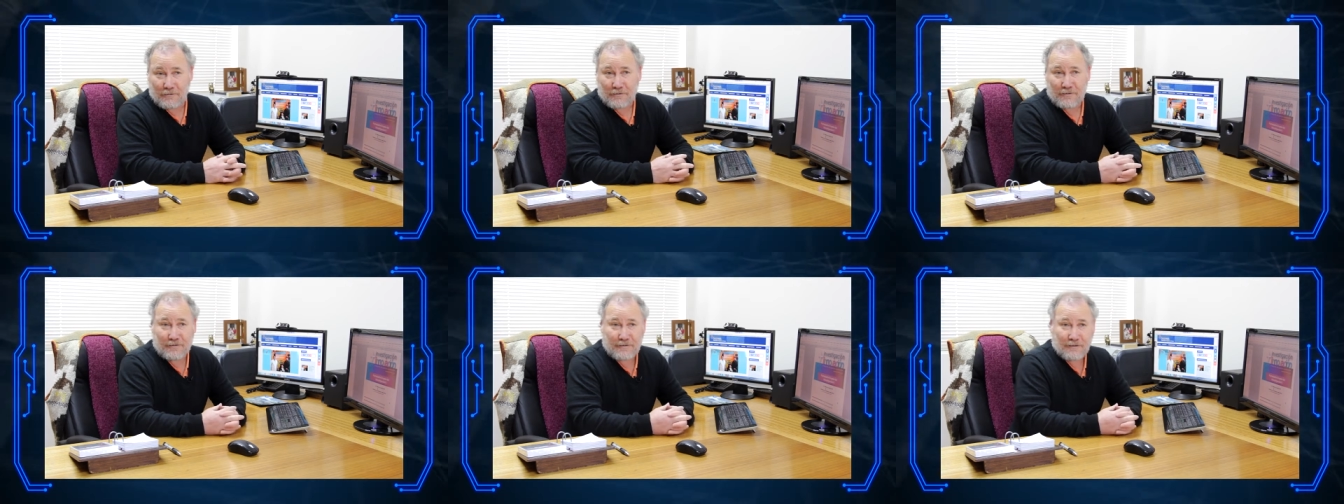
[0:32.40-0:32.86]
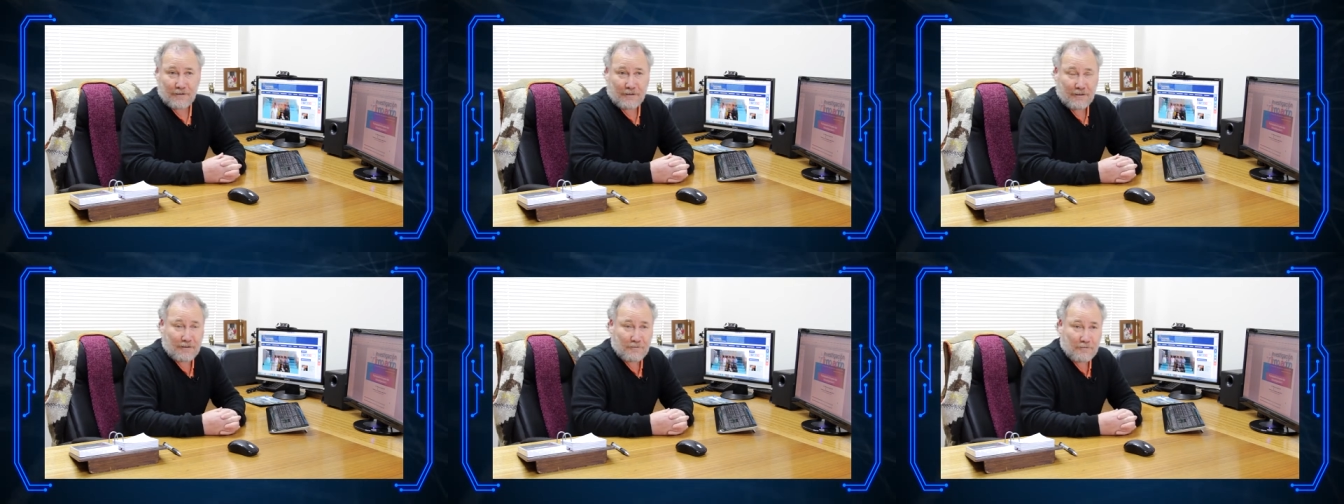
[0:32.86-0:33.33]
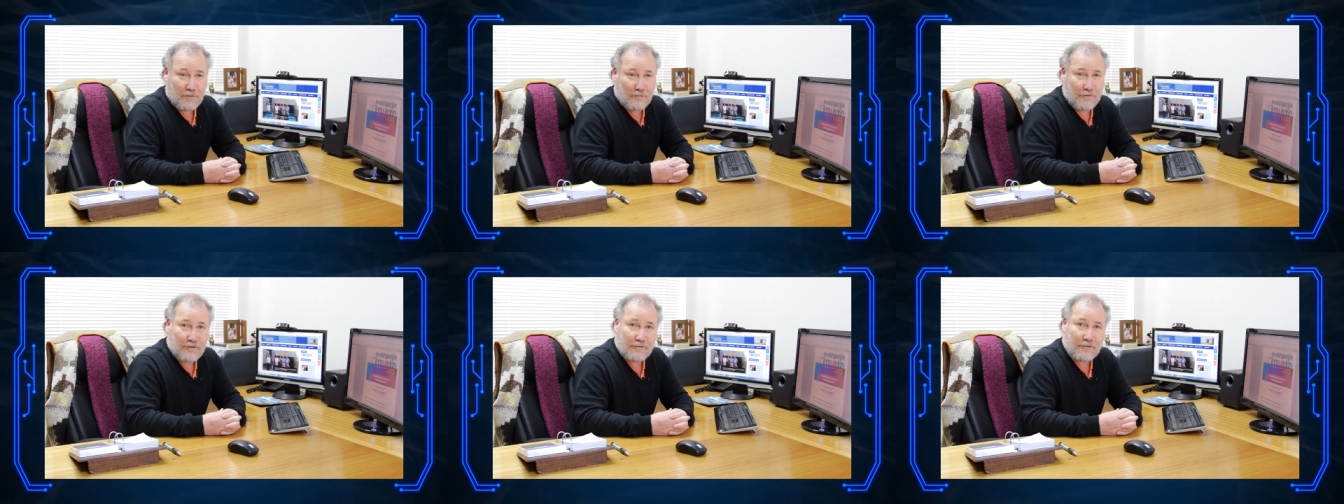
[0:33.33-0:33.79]
la Universidad del
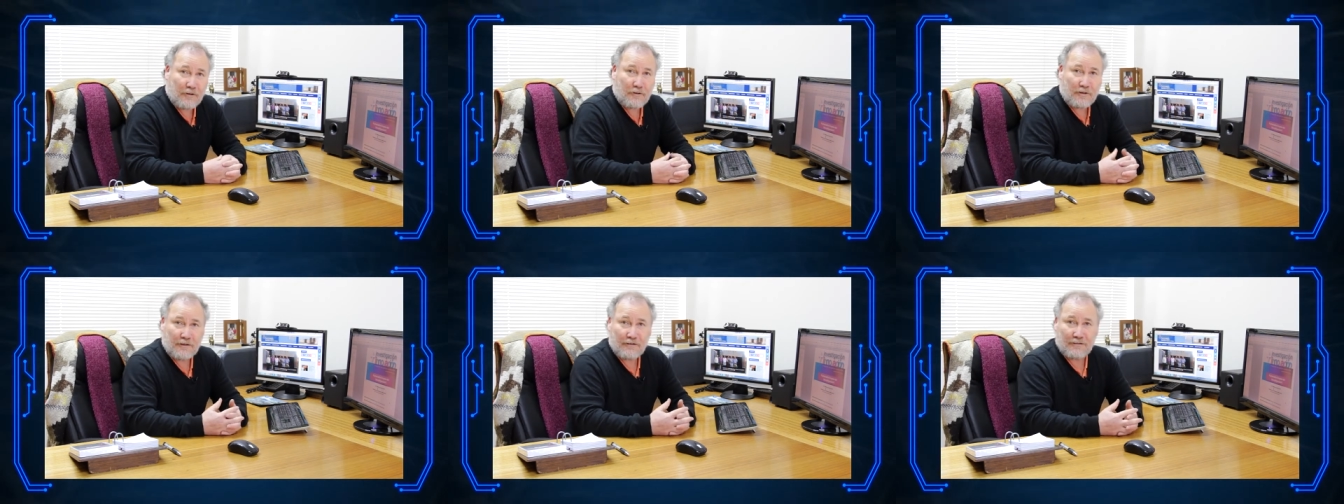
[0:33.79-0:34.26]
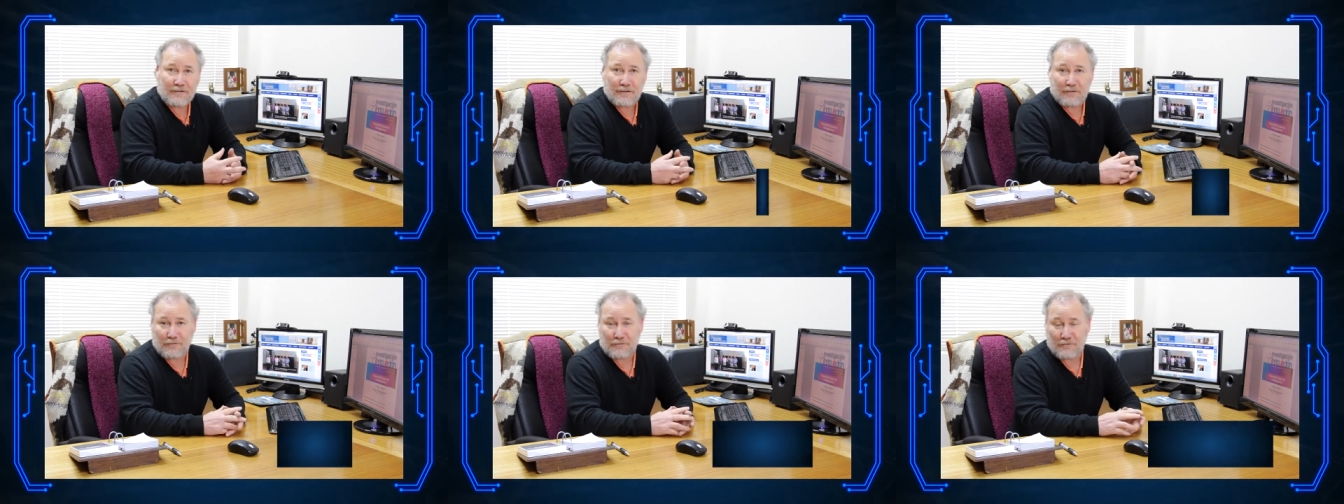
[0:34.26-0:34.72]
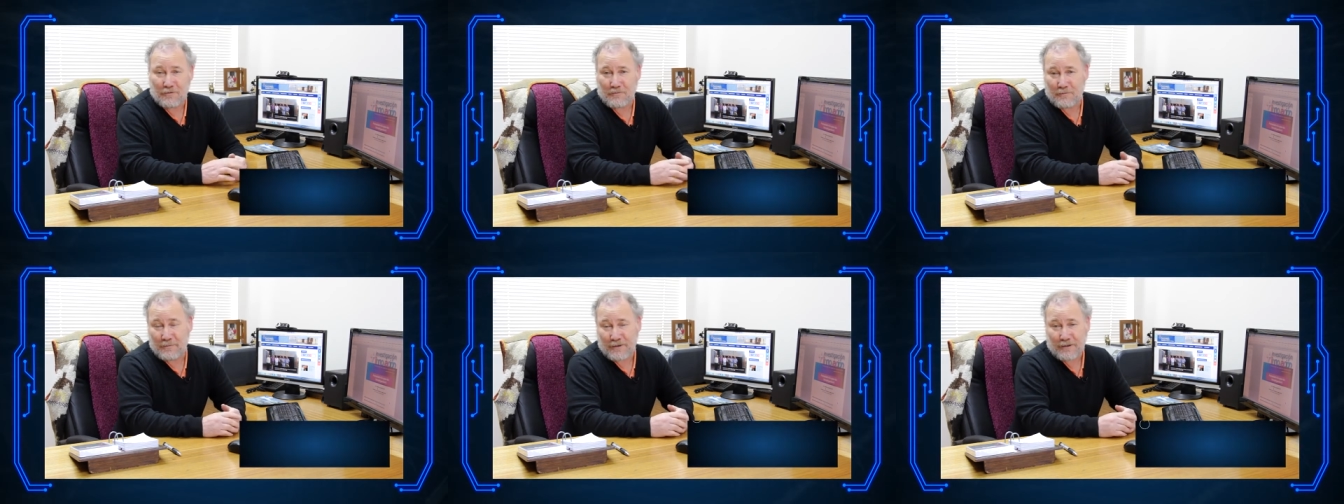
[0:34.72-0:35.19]
Biobío ha organizado a sus
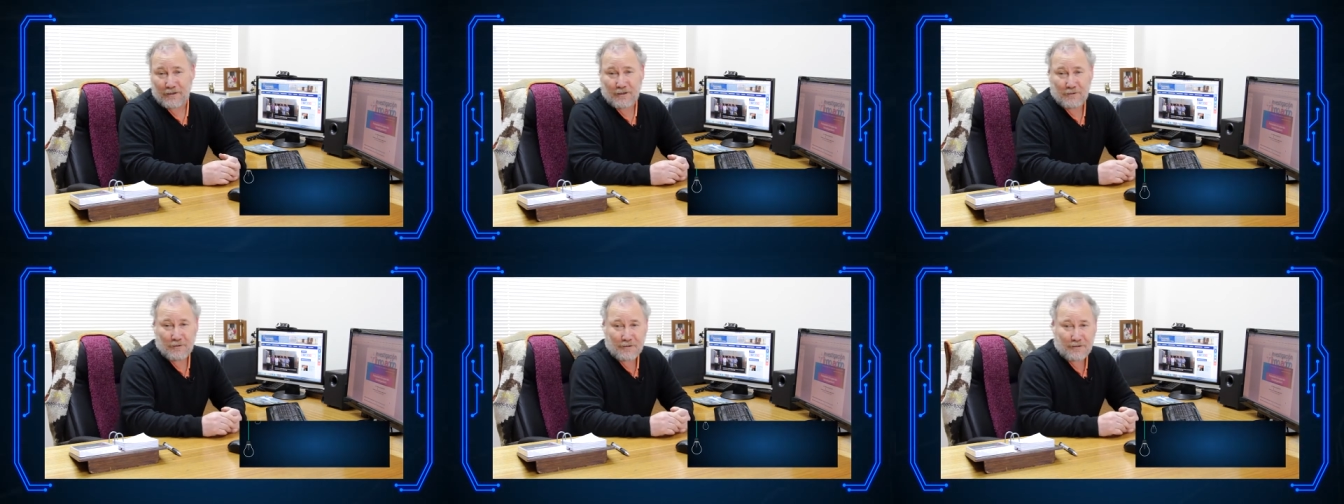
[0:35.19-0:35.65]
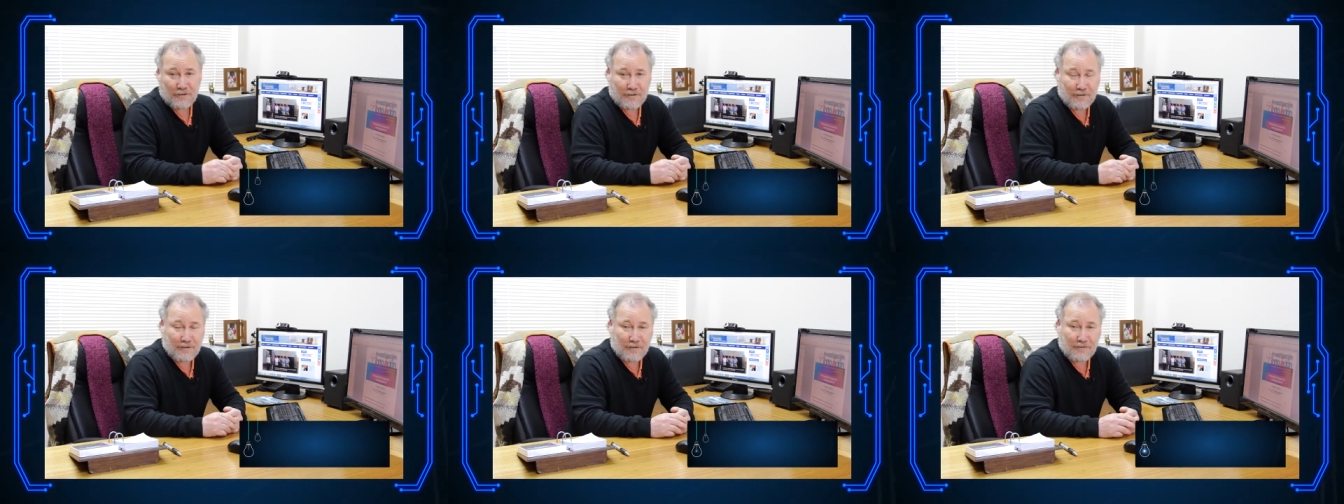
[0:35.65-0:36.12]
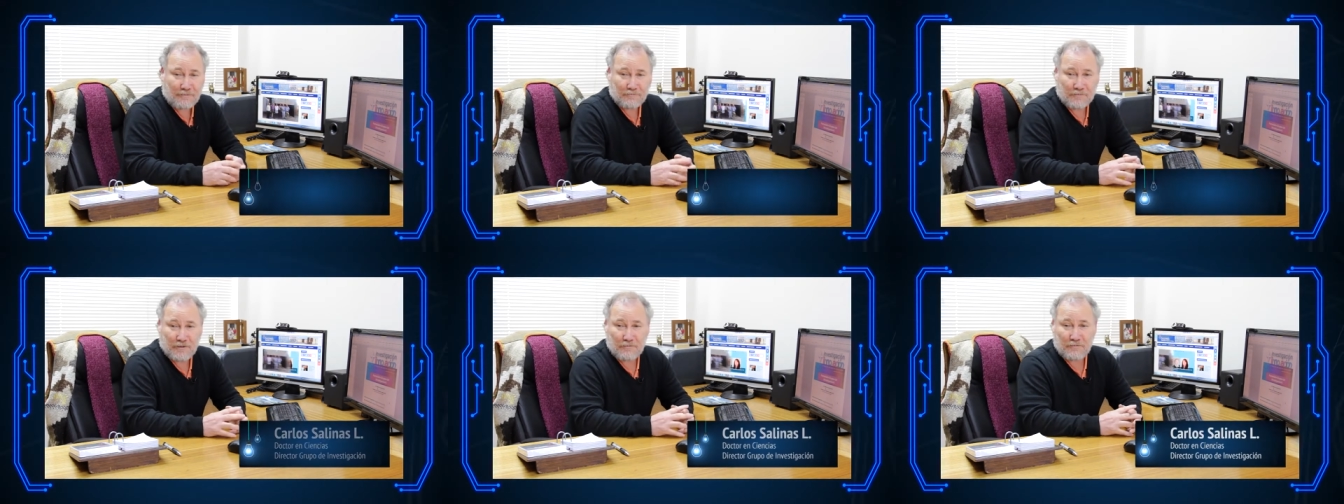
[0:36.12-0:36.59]
investigadores
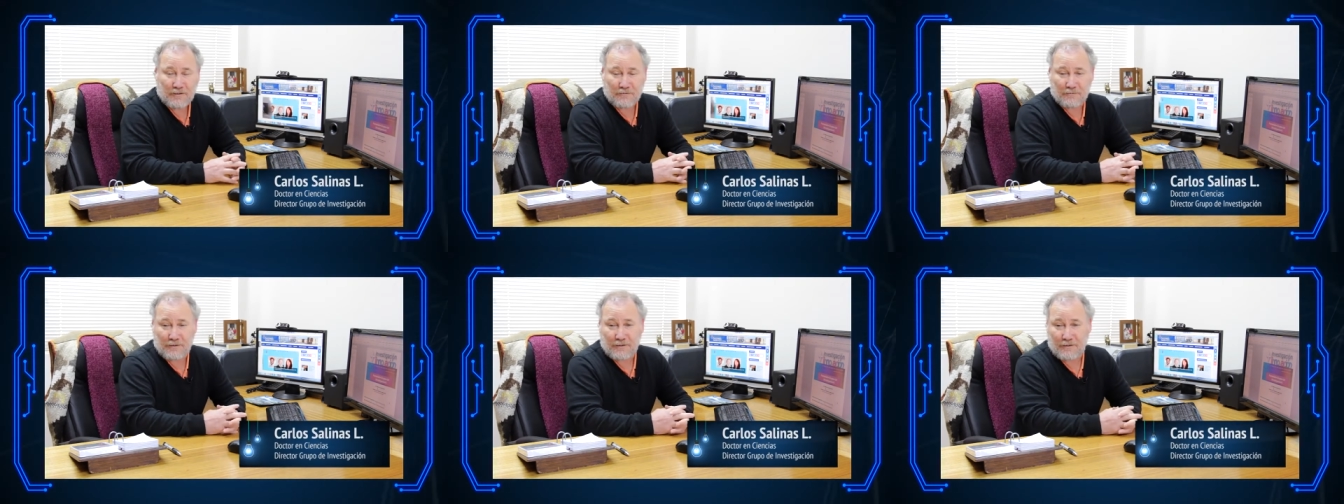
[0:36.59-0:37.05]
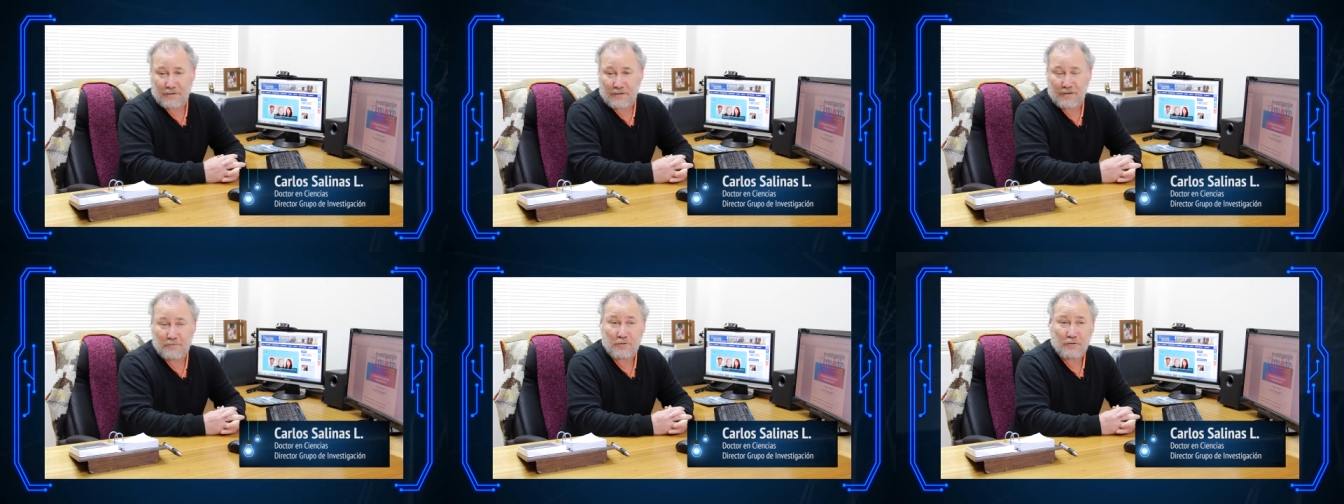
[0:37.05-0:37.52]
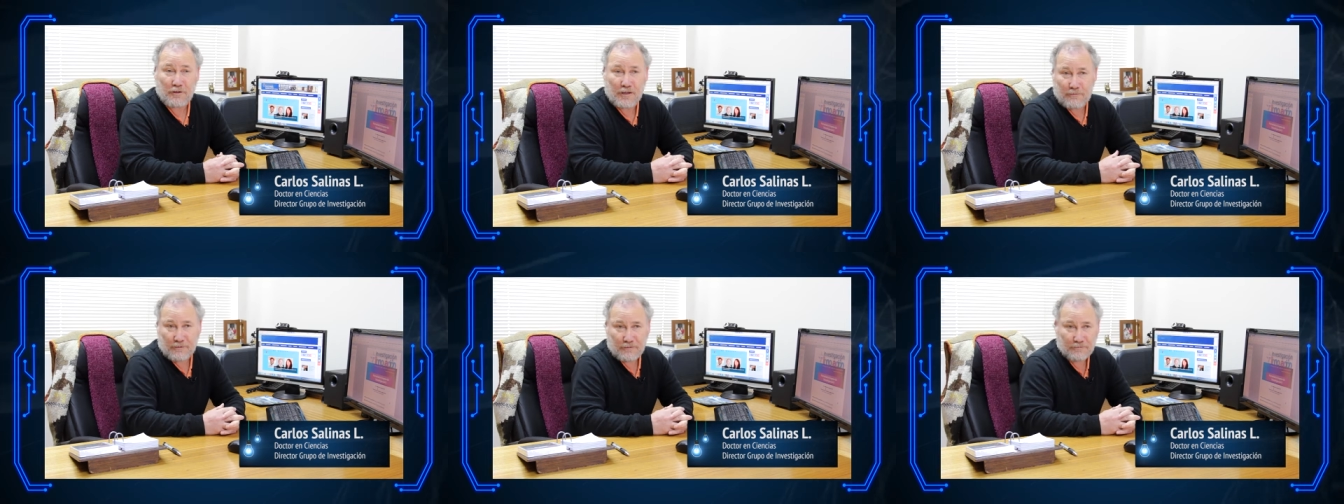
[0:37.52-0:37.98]
en, una suerte de
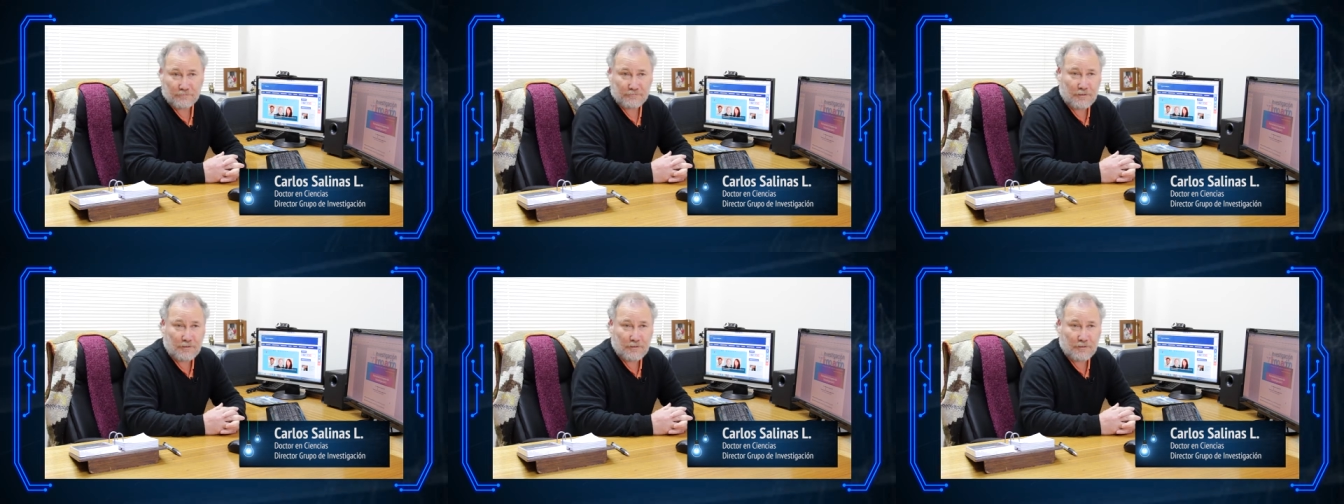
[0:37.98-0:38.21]
programa,